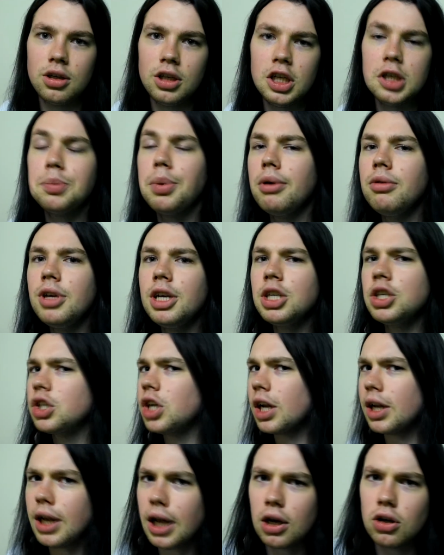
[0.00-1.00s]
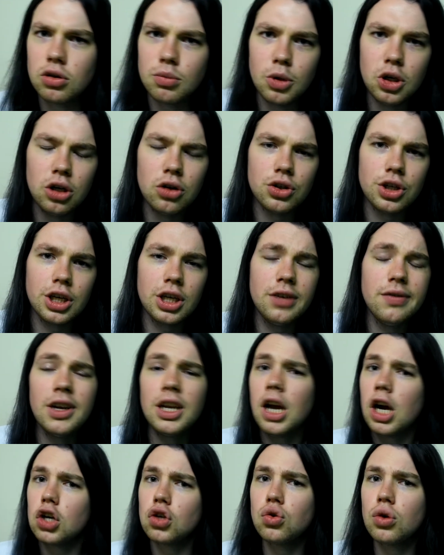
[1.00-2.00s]
Nie spełniłeś żadnego z moich oczekiwań,
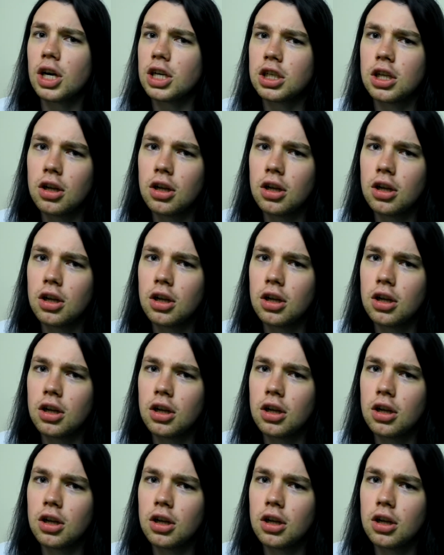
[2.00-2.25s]
a szukasz